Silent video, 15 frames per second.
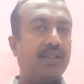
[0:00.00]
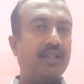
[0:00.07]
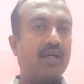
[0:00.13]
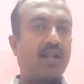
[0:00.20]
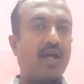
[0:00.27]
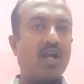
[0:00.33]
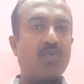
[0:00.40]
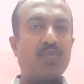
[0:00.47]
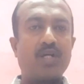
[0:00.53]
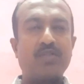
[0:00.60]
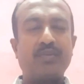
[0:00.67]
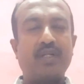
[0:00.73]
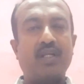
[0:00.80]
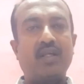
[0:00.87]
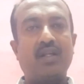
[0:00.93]
இந்த ராக்
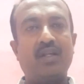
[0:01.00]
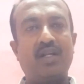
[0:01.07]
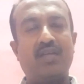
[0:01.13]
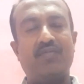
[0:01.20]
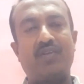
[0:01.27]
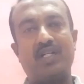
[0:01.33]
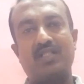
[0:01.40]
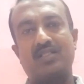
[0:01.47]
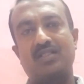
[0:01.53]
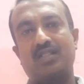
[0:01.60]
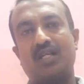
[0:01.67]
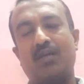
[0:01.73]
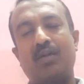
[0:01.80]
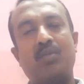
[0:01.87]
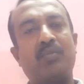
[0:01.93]
பாஸ்பேட்டுக்கும் என்ன டிஃப்ரென்ஸ்
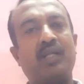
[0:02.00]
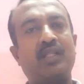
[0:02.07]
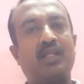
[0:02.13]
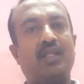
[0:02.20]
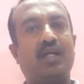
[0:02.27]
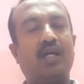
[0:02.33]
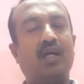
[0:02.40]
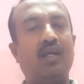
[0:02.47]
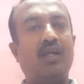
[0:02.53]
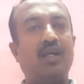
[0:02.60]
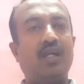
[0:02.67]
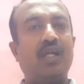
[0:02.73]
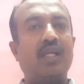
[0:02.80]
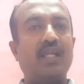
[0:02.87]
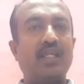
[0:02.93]
அப்படின்னு பார்த்தீங்கன்னா
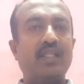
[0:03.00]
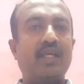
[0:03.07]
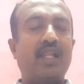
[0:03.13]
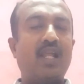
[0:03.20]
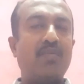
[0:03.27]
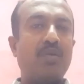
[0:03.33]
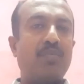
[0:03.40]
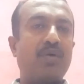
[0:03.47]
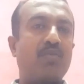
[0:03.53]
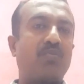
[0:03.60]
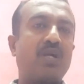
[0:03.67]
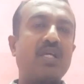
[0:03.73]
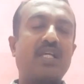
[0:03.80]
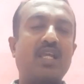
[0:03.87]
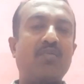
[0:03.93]
இது எல்லாமே
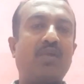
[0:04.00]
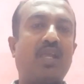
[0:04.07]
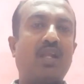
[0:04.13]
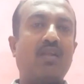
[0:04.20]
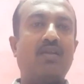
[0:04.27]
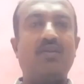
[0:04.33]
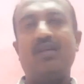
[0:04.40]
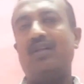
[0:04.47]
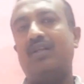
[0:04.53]
பெரும்பாலும் கெமிக்கல்